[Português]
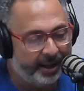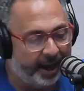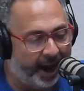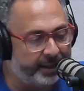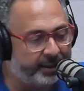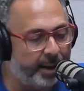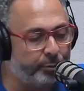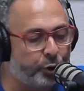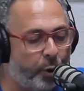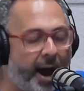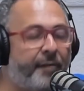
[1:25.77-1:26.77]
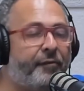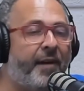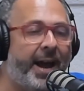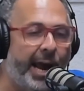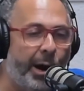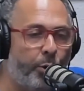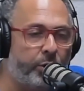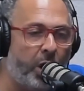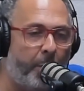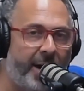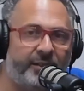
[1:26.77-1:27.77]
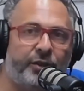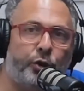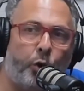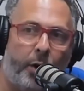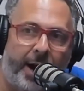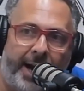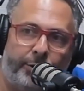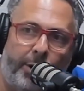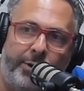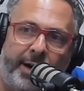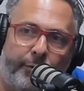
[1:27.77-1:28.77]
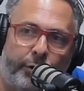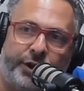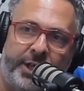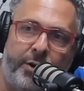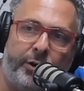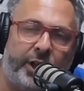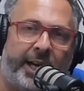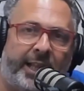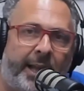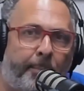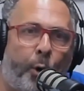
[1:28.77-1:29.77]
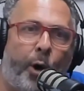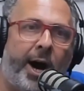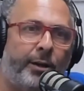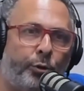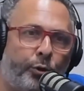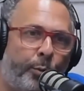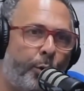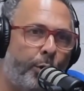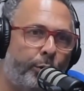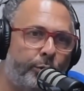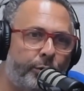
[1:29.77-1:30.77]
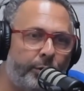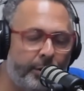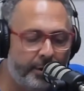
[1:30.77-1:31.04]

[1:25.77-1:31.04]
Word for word: Aí temos o Rafael, que é o mais estourado, é o nervosinho, nervosinho. que já quer dar porrada em é. todo mundo.